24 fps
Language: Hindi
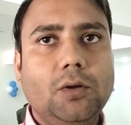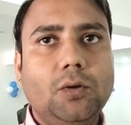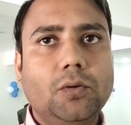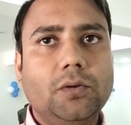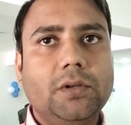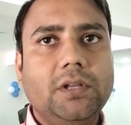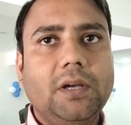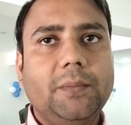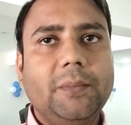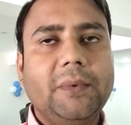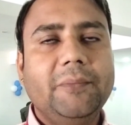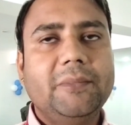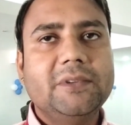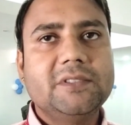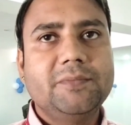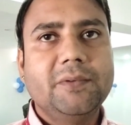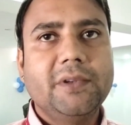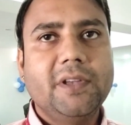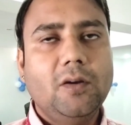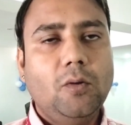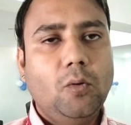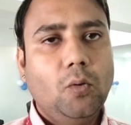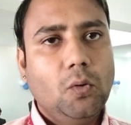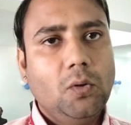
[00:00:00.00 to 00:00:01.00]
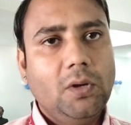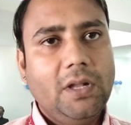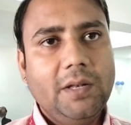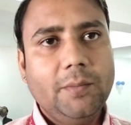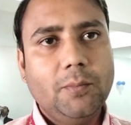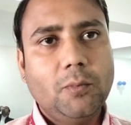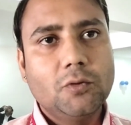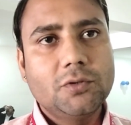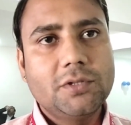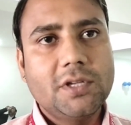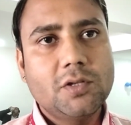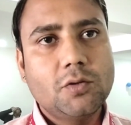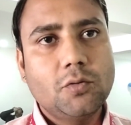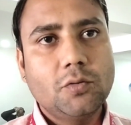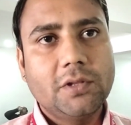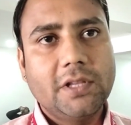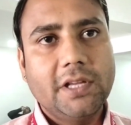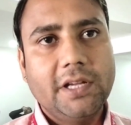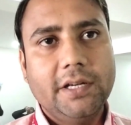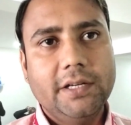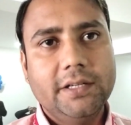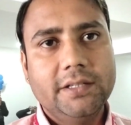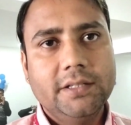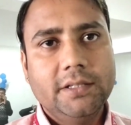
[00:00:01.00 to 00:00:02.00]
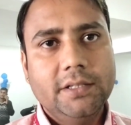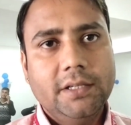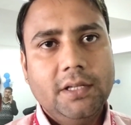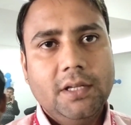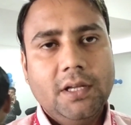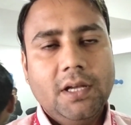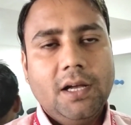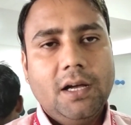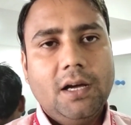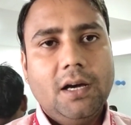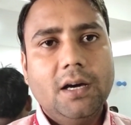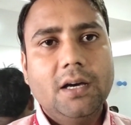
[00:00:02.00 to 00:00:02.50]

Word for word: मान लो कि अपने पास में क्या ऑनलाइन प्रोसेस होता है